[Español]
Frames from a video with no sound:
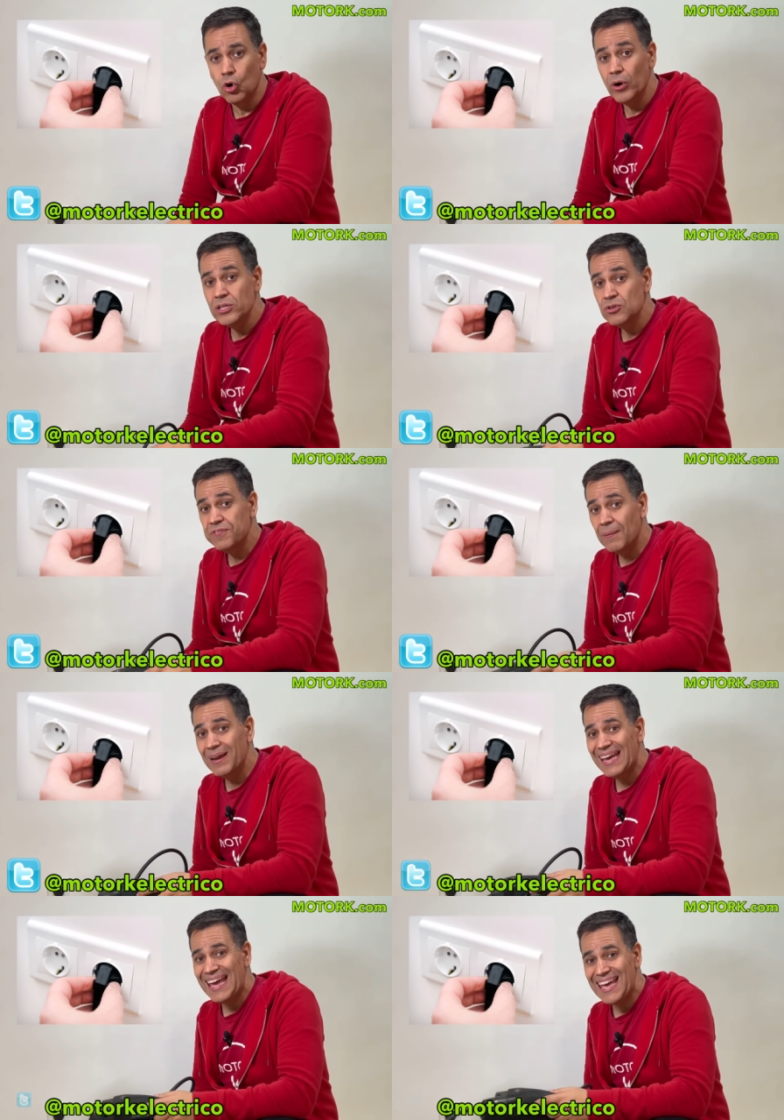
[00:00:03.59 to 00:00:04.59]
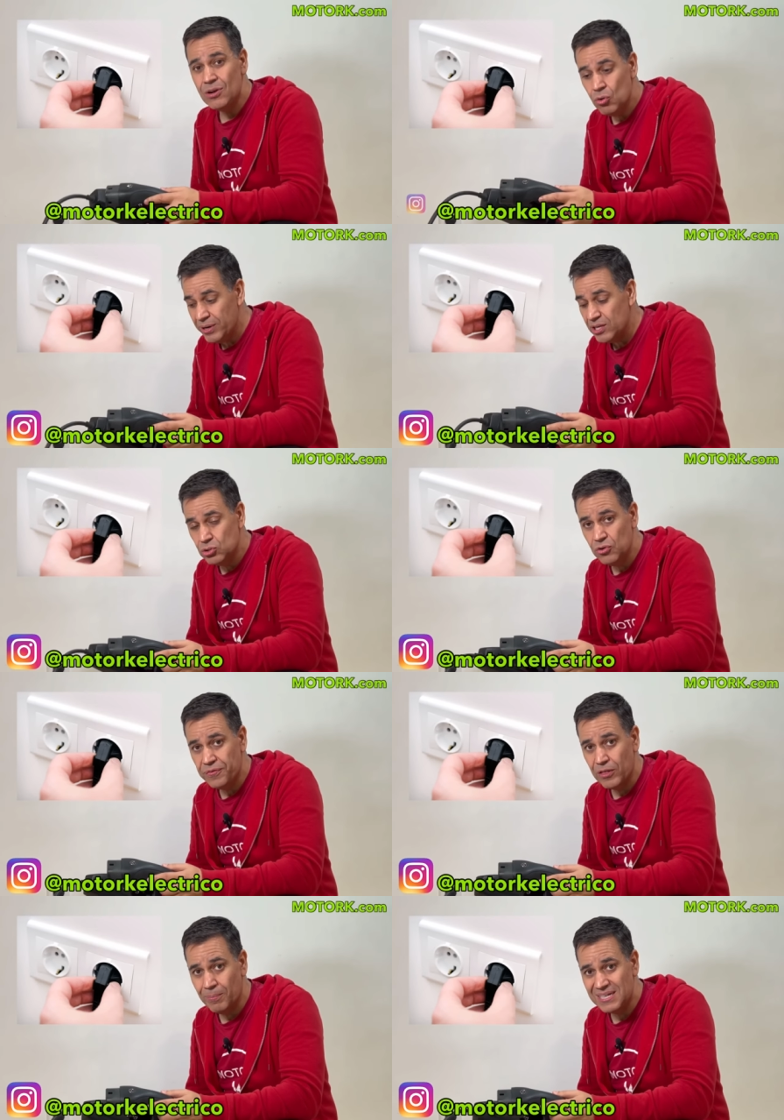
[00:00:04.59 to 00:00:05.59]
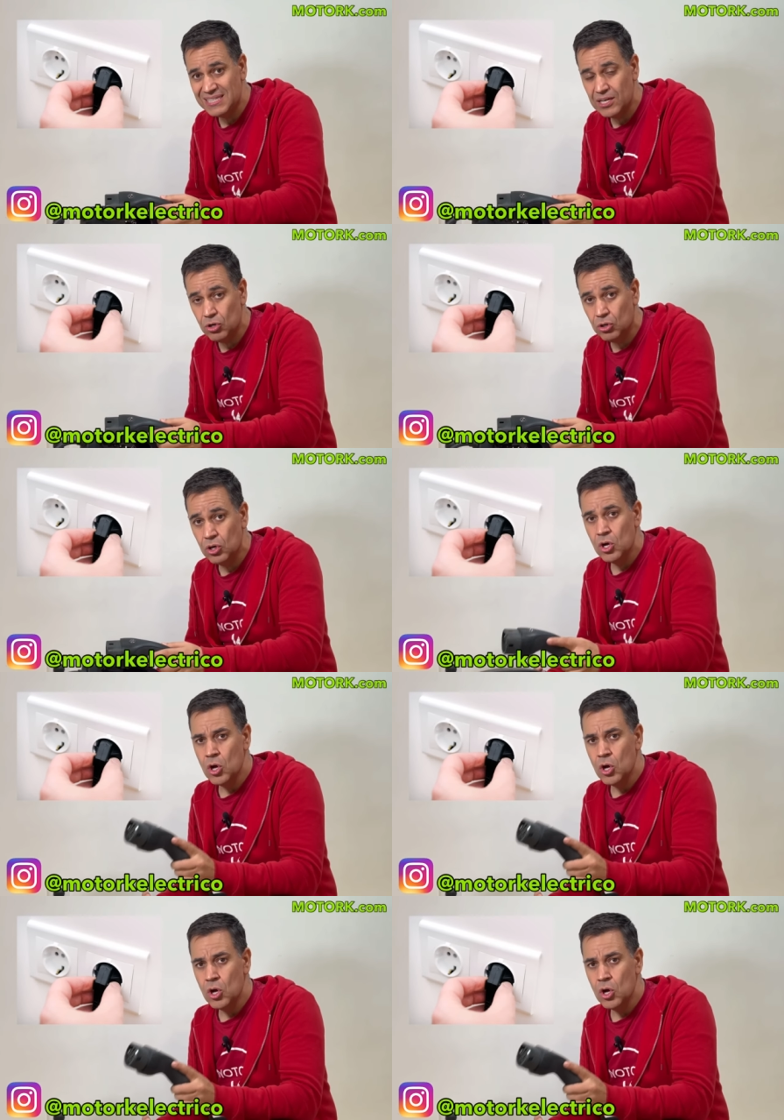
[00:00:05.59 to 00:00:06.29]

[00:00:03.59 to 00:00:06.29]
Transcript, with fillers: o enchufable en un enchufe doméstico?